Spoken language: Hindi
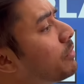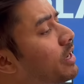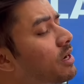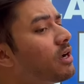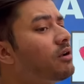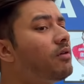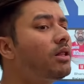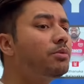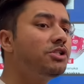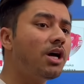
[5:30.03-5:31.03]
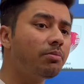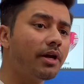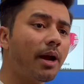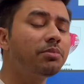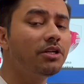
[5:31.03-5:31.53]
मयंक अग्रवाल पंजाब के
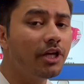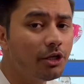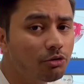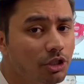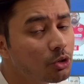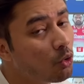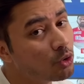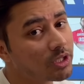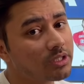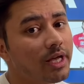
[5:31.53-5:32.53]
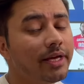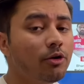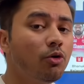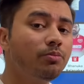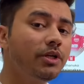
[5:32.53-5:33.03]
कैप्टन नहीं होते तो हो सकता है कि
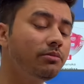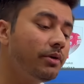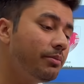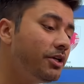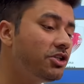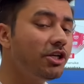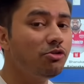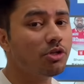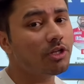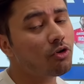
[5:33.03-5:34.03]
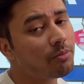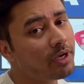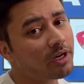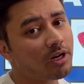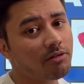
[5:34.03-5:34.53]
ओपनिंग में भी चेंज हो जाता और
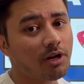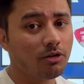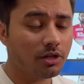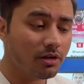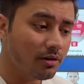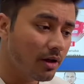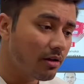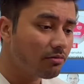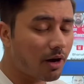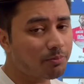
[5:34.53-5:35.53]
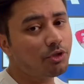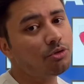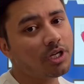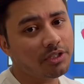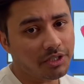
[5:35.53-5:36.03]
मयंक अग्रवाल की वापसी
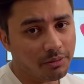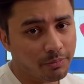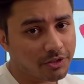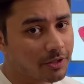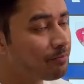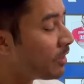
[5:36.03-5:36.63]
हो जाती टीम में से